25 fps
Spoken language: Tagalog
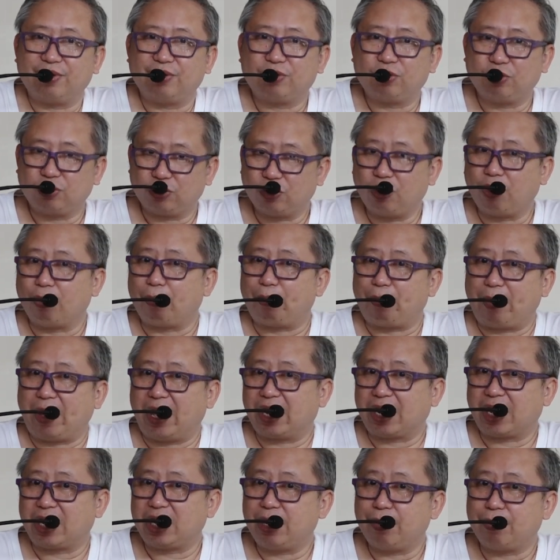totoo,
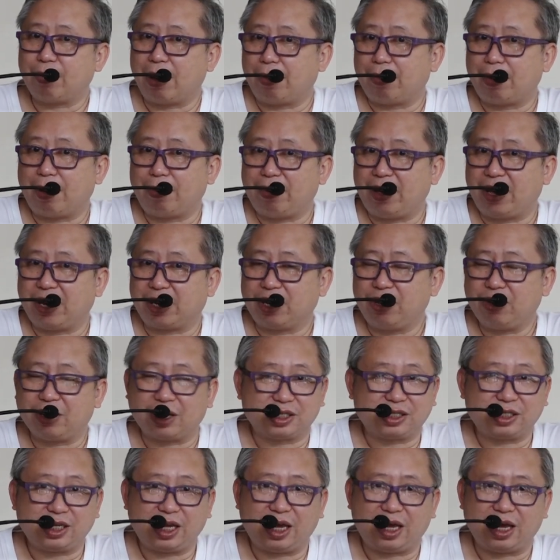pera ni Mama Mary
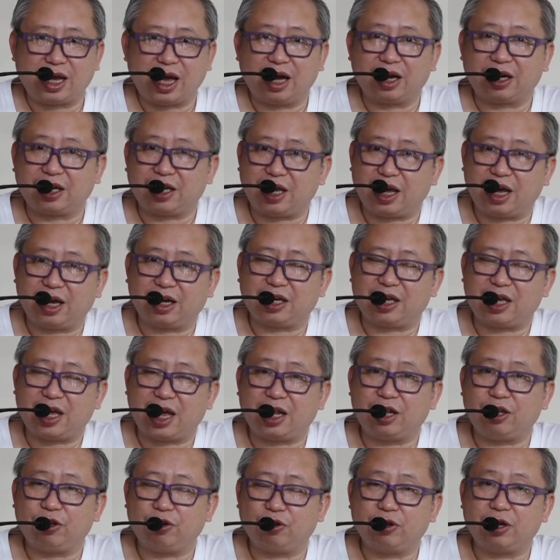kasi
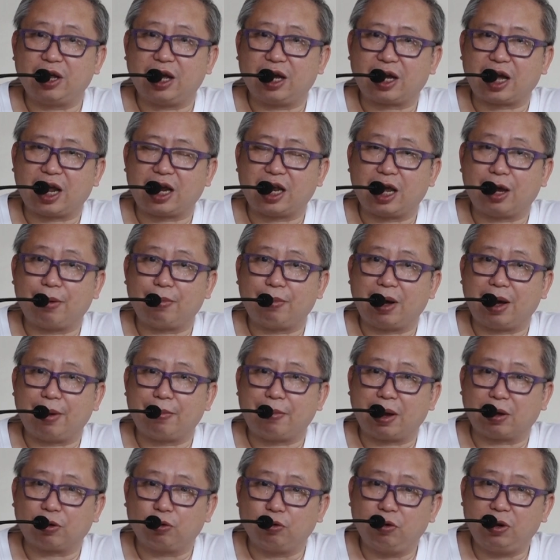ari-arian yon ng kanyang mga
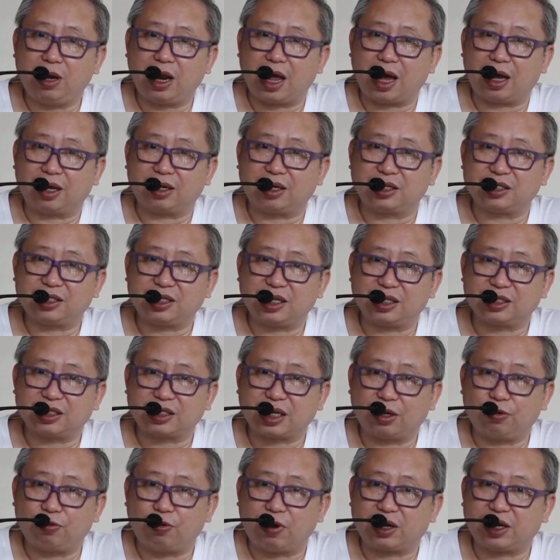magulang na si
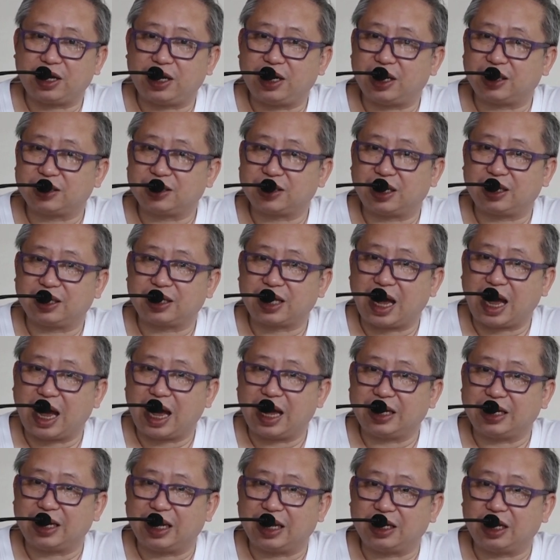San Joaquin at Santa
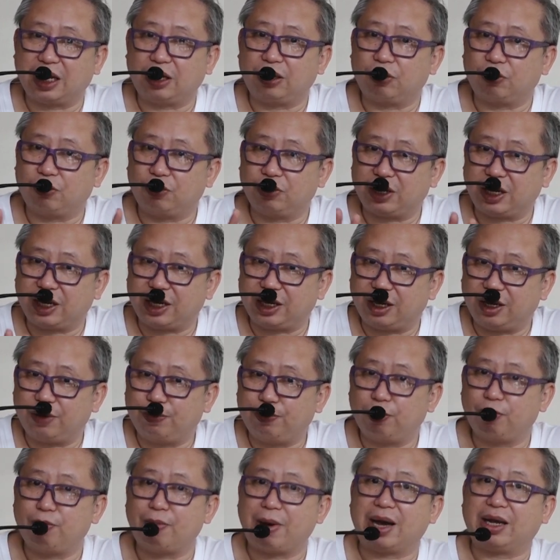Ana na noon ay
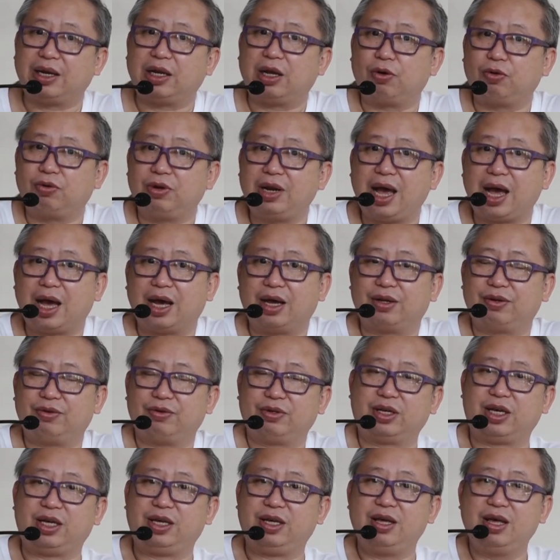pumanaw na.
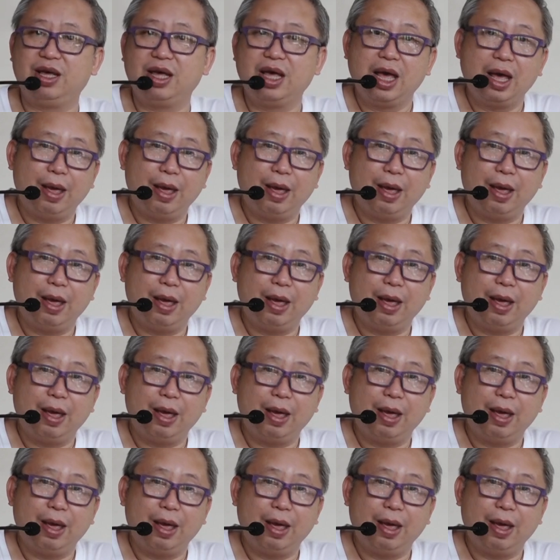Okay?